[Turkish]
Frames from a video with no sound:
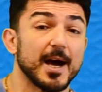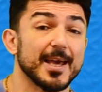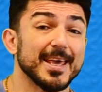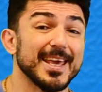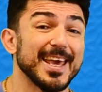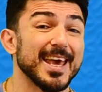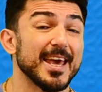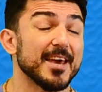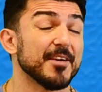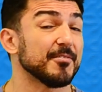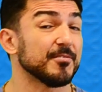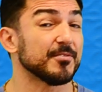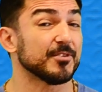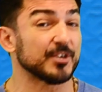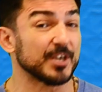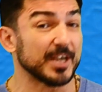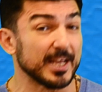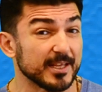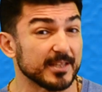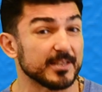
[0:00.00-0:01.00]
I
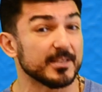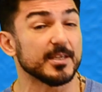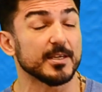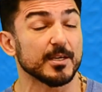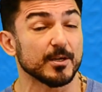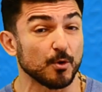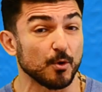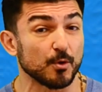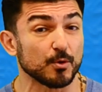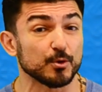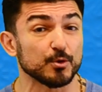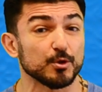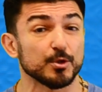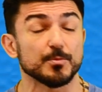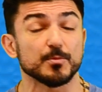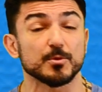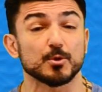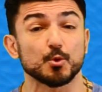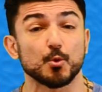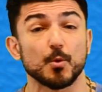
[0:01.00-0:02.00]
have read,
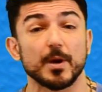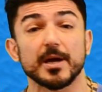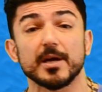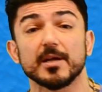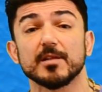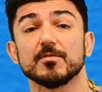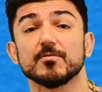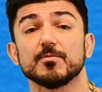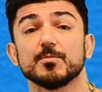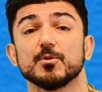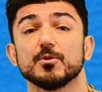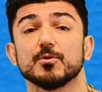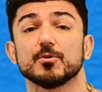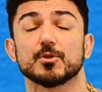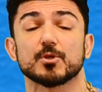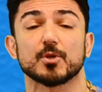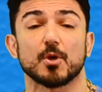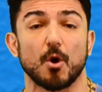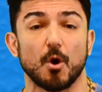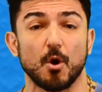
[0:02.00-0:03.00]
okudum 12
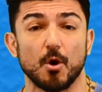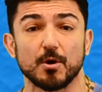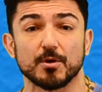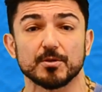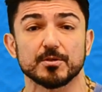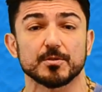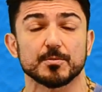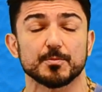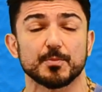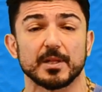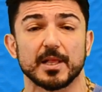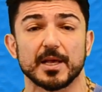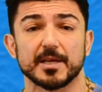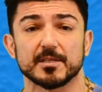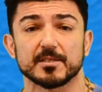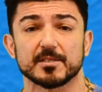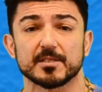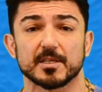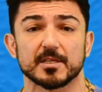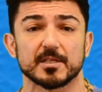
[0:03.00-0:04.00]
books on
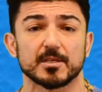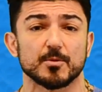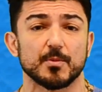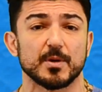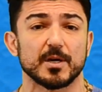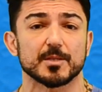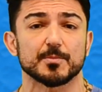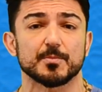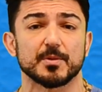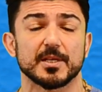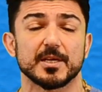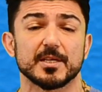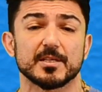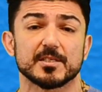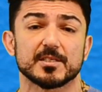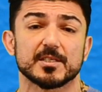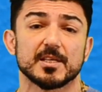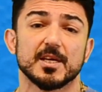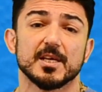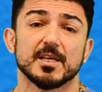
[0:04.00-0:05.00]
planets ya da about
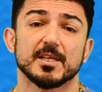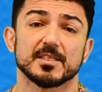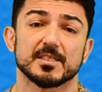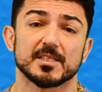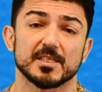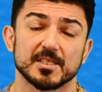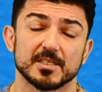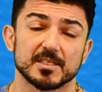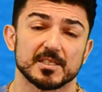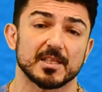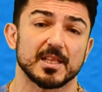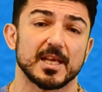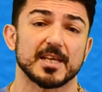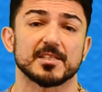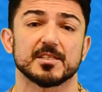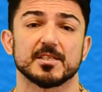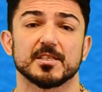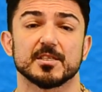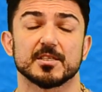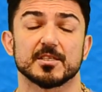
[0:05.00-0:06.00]
planets since
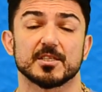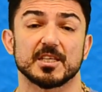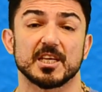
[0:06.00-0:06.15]
last year.